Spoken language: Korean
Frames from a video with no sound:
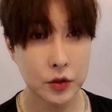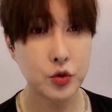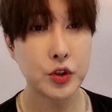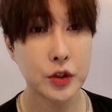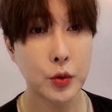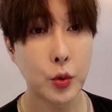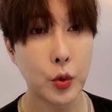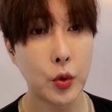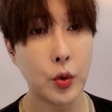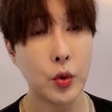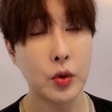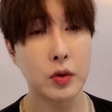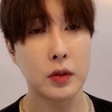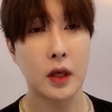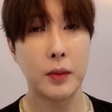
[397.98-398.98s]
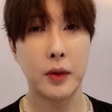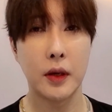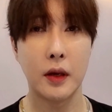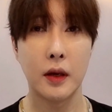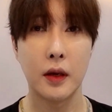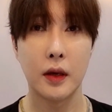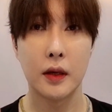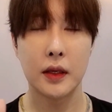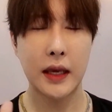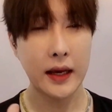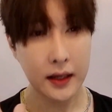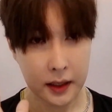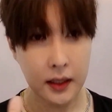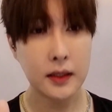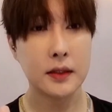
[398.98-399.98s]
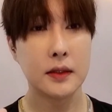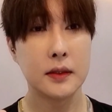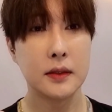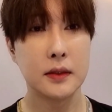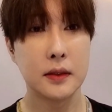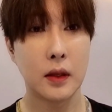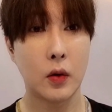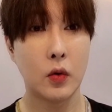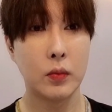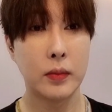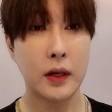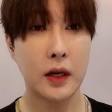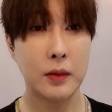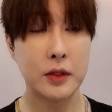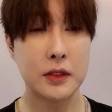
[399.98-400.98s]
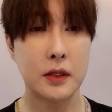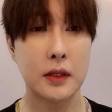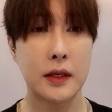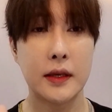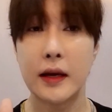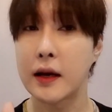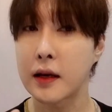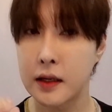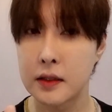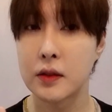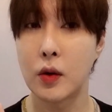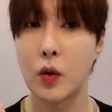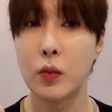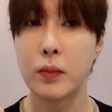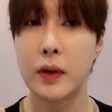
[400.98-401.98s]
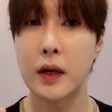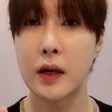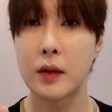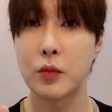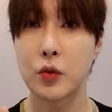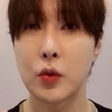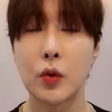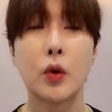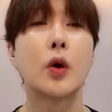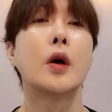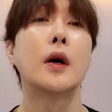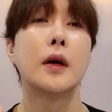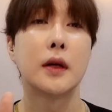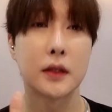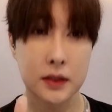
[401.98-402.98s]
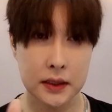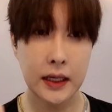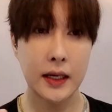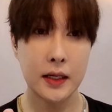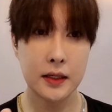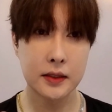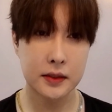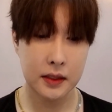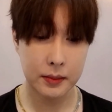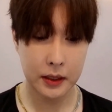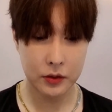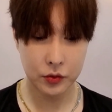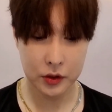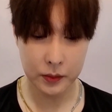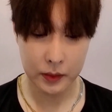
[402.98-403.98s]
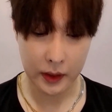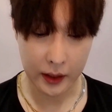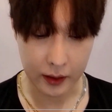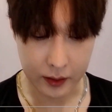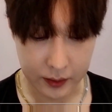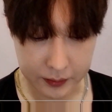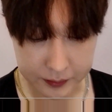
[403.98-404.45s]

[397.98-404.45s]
해주시고 그 다음에 약간 더운 바람 있잖아요. 약간 더운 바람으로 스타일링을 잡아주시면 돼요.